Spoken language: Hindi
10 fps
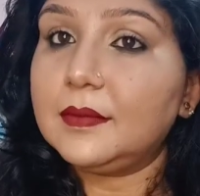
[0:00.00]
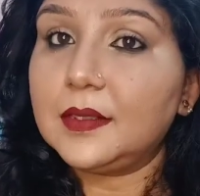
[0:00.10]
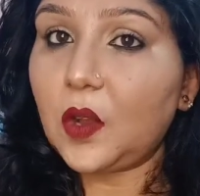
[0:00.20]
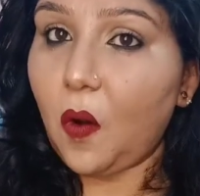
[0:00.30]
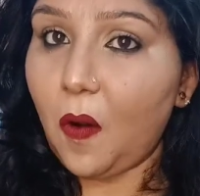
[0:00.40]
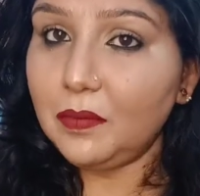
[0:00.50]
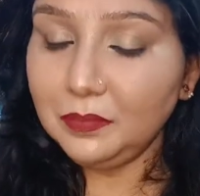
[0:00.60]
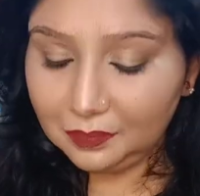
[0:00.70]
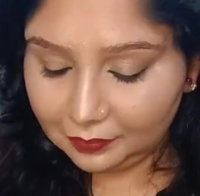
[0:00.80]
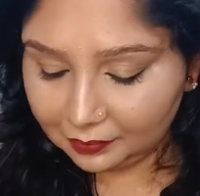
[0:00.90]
कॉम
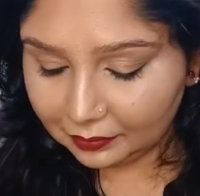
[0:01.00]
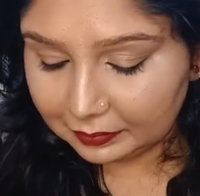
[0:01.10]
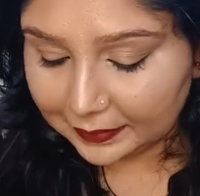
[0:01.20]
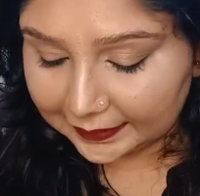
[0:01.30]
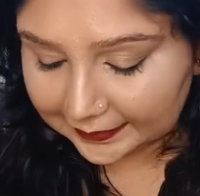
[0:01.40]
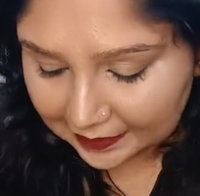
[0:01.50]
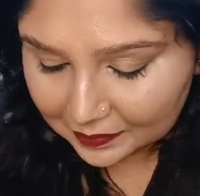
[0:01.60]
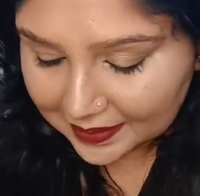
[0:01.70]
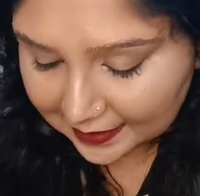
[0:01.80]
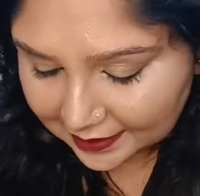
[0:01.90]
बेसिक
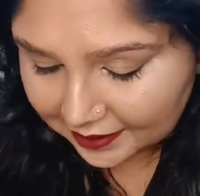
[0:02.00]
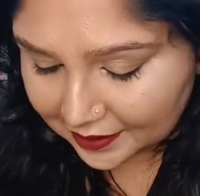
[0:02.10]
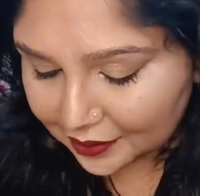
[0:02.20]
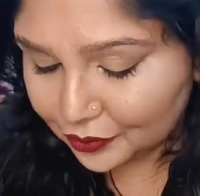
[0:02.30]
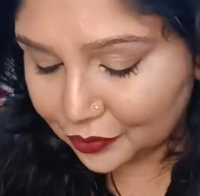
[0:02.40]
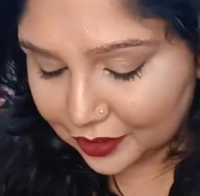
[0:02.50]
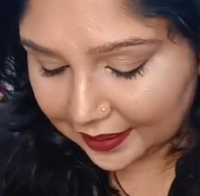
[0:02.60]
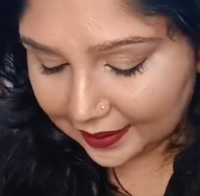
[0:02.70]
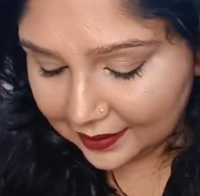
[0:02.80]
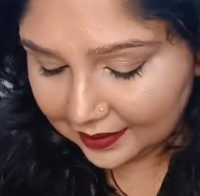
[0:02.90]
बेसिक चीज़ें जो होती
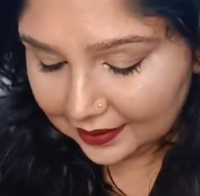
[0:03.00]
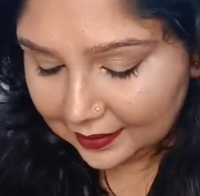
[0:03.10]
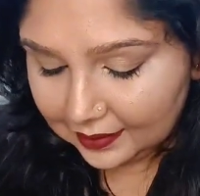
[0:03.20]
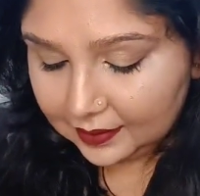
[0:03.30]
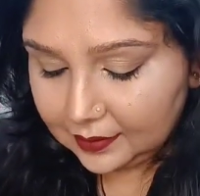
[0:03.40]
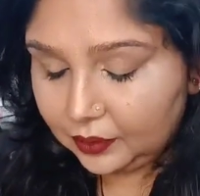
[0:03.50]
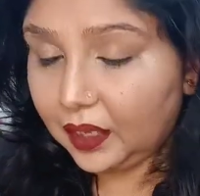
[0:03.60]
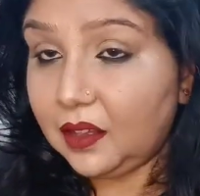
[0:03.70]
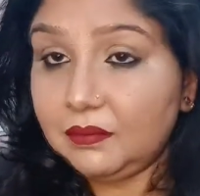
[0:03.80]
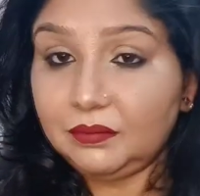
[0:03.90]
हैं ओके okay.